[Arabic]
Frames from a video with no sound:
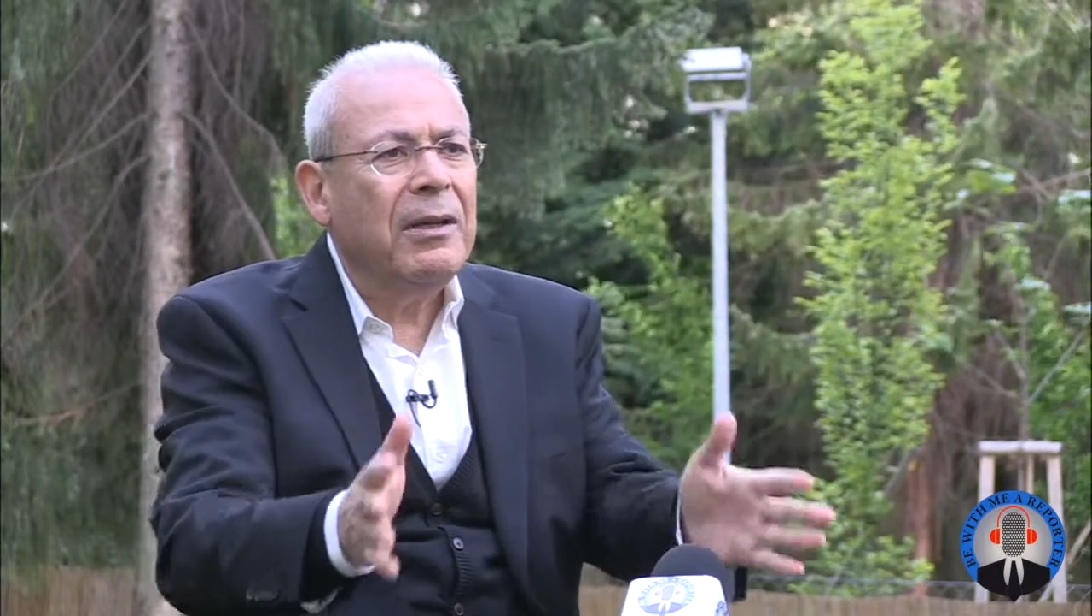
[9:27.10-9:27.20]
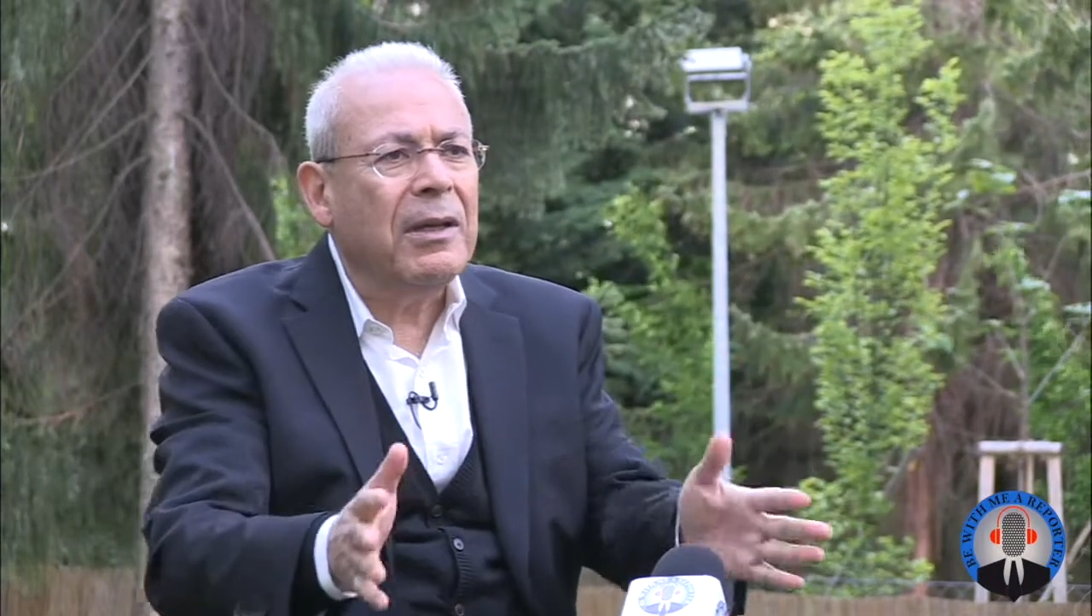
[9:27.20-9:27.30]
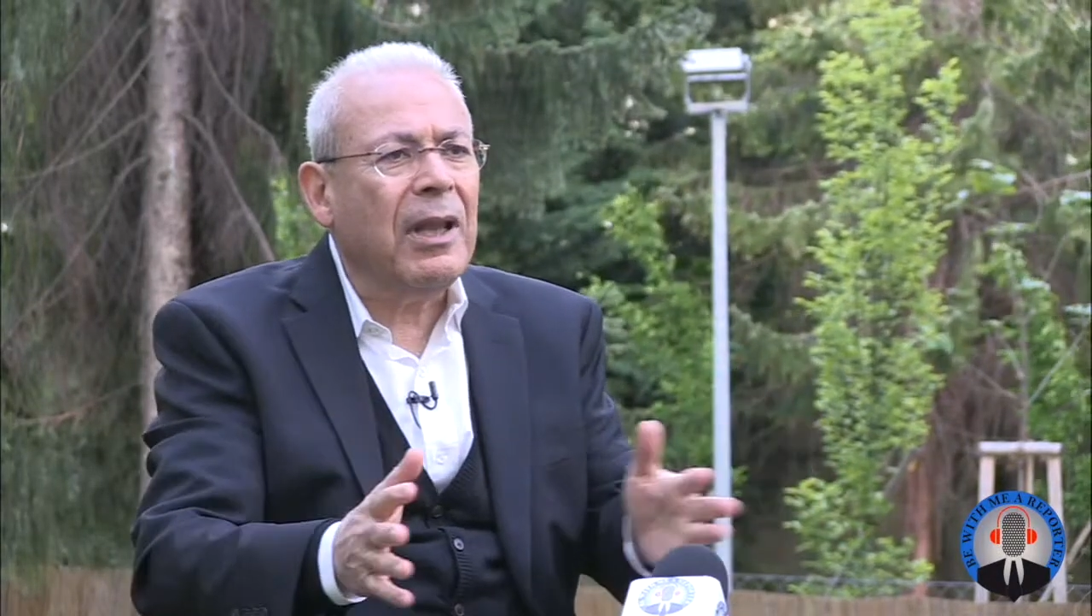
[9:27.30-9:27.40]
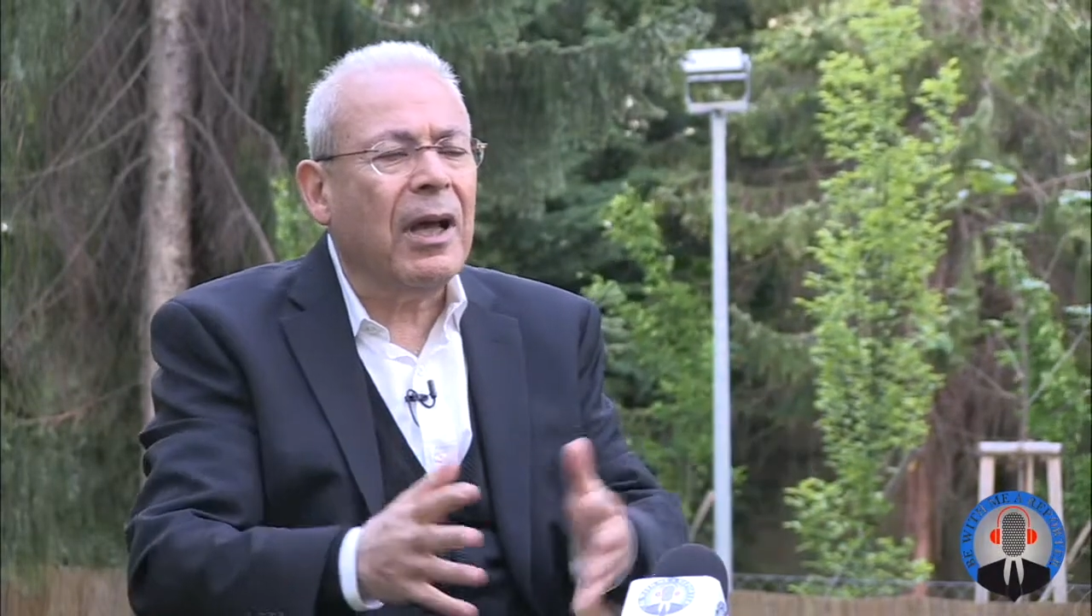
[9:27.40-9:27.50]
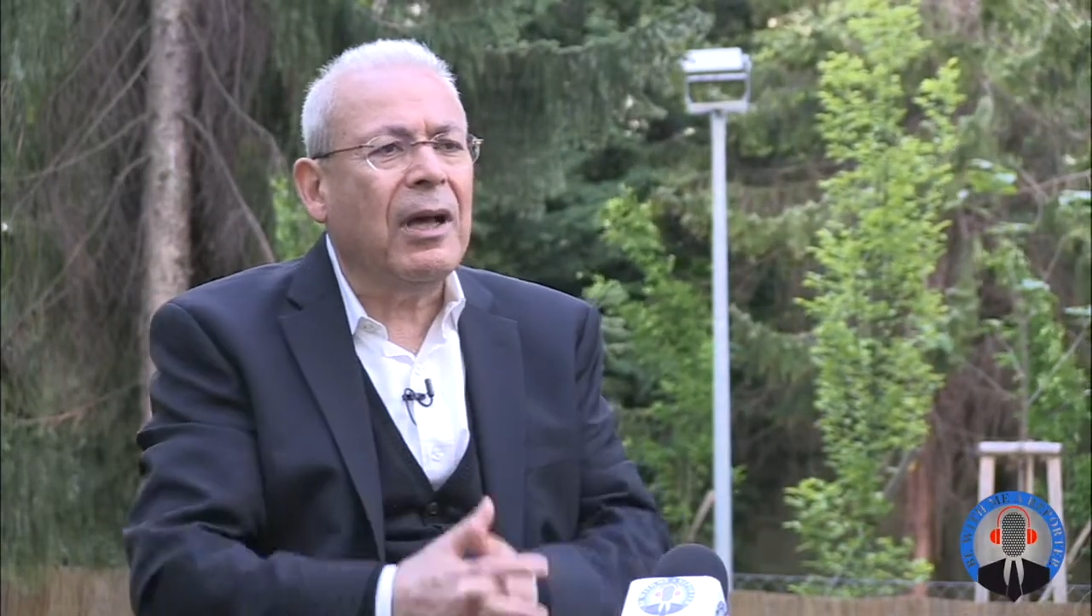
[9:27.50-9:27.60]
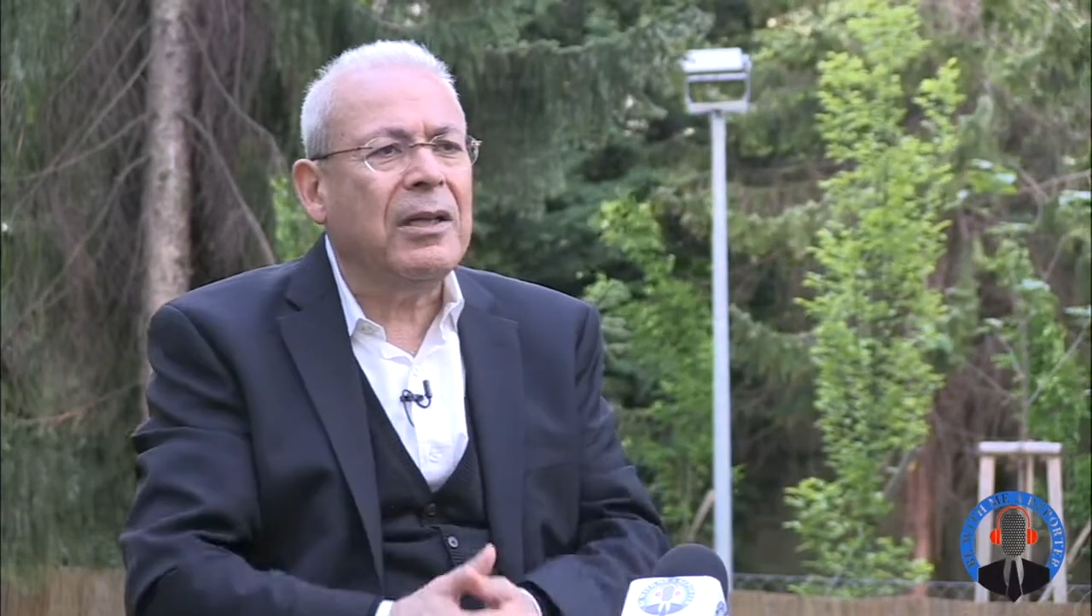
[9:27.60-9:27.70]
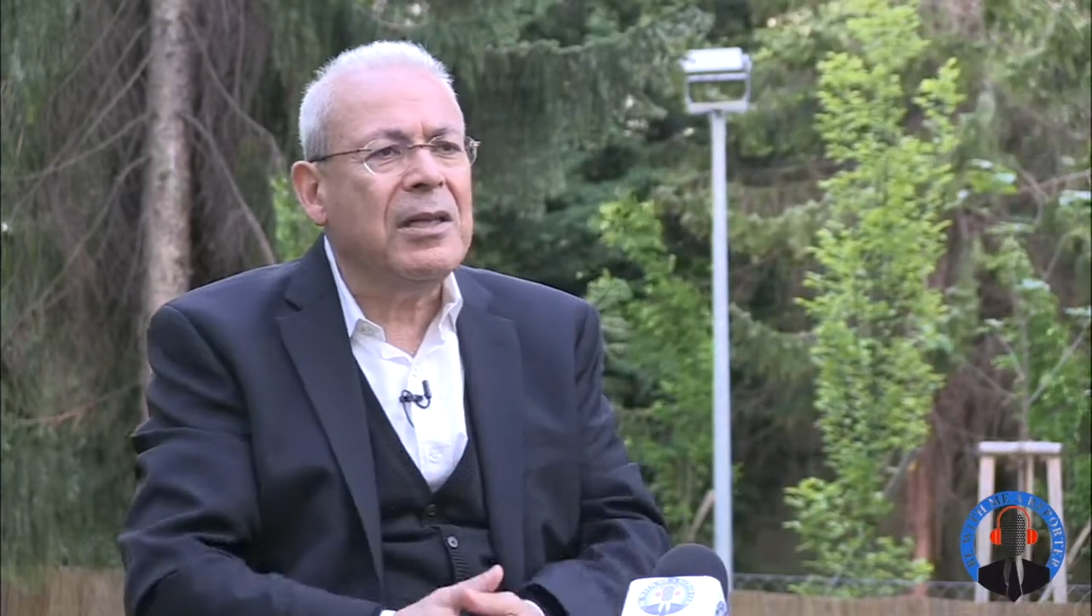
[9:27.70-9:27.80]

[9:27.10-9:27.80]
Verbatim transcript: اطلاقا